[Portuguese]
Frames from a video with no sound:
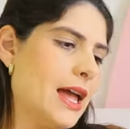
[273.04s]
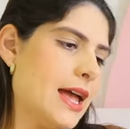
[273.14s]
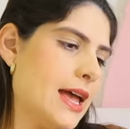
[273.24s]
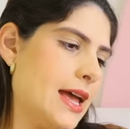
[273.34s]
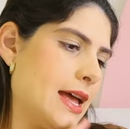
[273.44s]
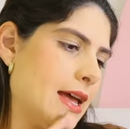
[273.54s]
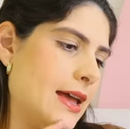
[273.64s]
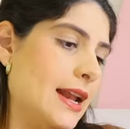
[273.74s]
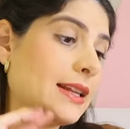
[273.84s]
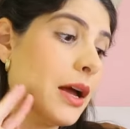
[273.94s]

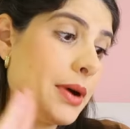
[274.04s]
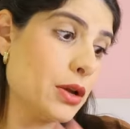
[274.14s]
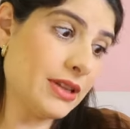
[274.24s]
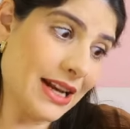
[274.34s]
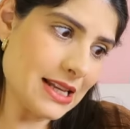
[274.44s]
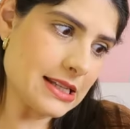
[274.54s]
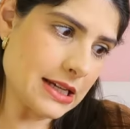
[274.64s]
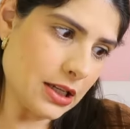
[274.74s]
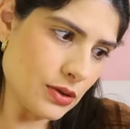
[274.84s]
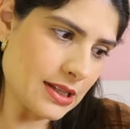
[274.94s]
É, ele é tamanho 3
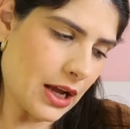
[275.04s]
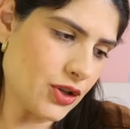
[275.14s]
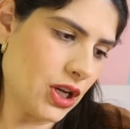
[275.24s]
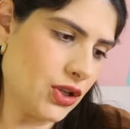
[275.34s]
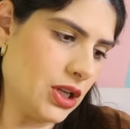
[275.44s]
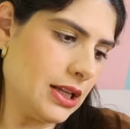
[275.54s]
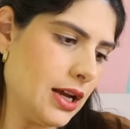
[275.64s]
anos, tá, gente?